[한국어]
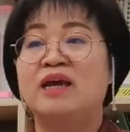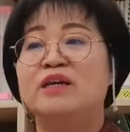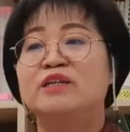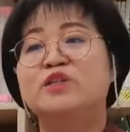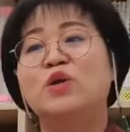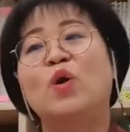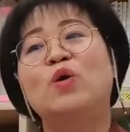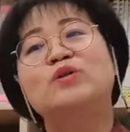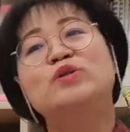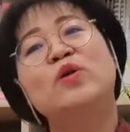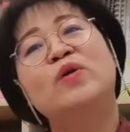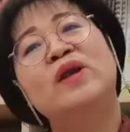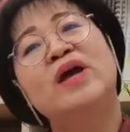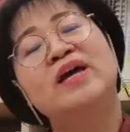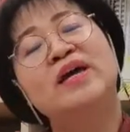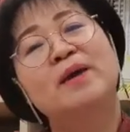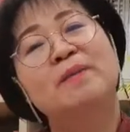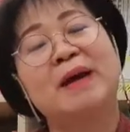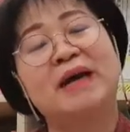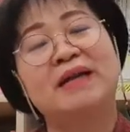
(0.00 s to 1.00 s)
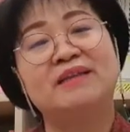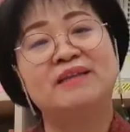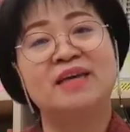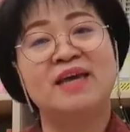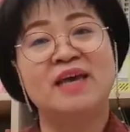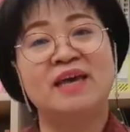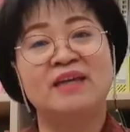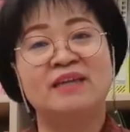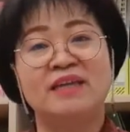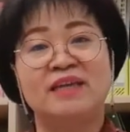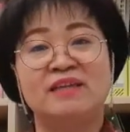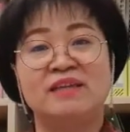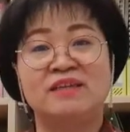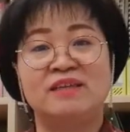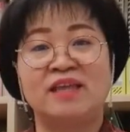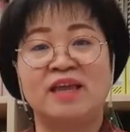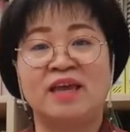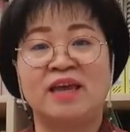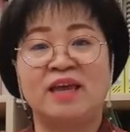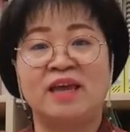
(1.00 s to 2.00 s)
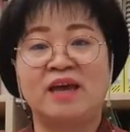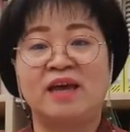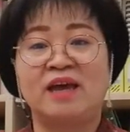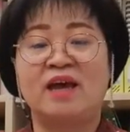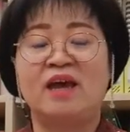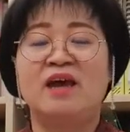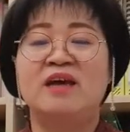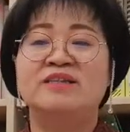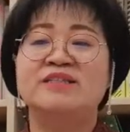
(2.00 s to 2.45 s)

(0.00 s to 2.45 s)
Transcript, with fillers: 적절하게 반응해야 되는데